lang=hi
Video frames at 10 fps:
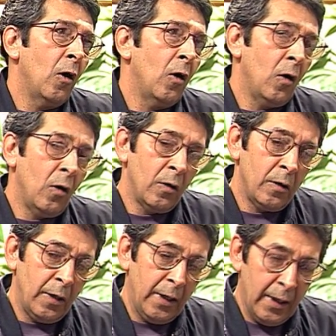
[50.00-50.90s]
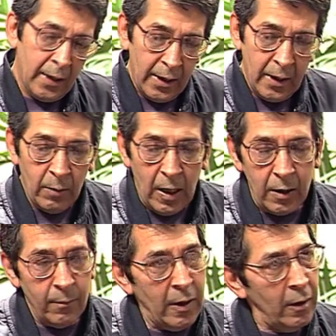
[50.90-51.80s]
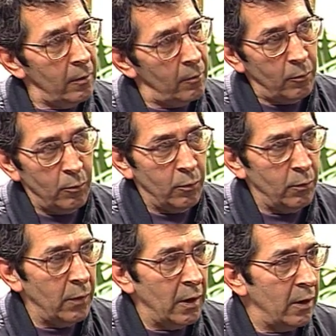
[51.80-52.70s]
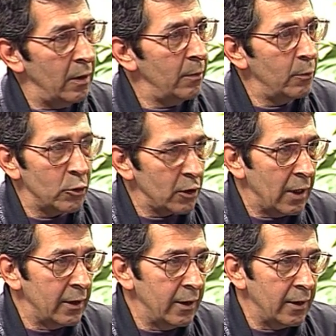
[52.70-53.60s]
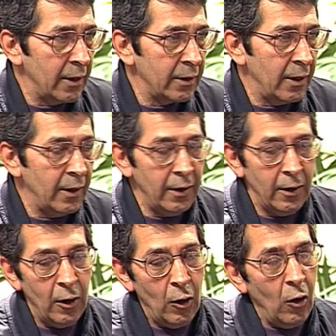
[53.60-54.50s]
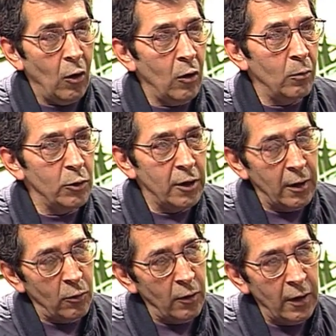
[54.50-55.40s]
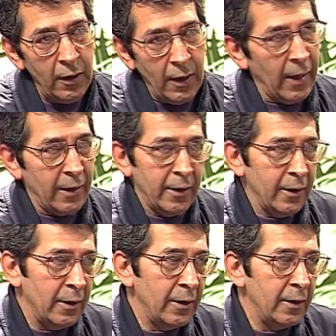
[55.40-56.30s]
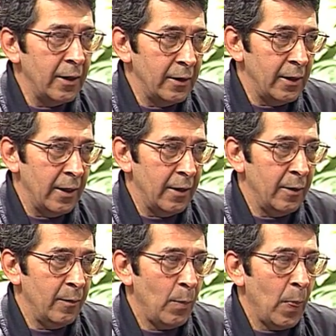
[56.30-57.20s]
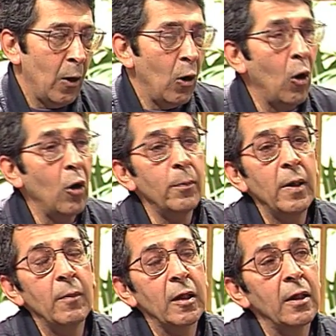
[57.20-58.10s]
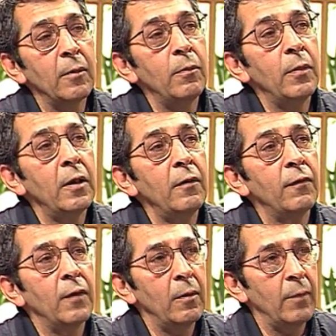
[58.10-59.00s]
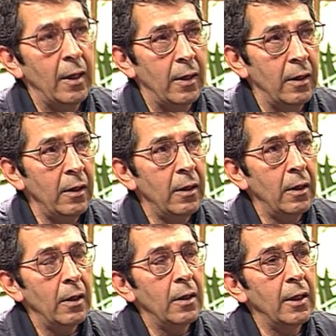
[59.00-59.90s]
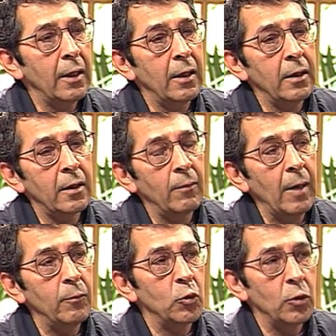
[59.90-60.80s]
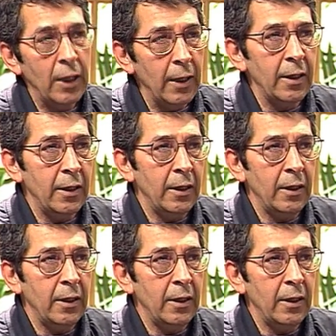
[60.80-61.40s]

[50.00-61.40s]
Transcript: और एक एक भाग में पुरस्कार दिया जाता है और मुझे इन्होंने एक्टिंग के लिए दे दिया है और भी मतलब फिल्म हैं लेकिन तमाम दुनिया के नहीं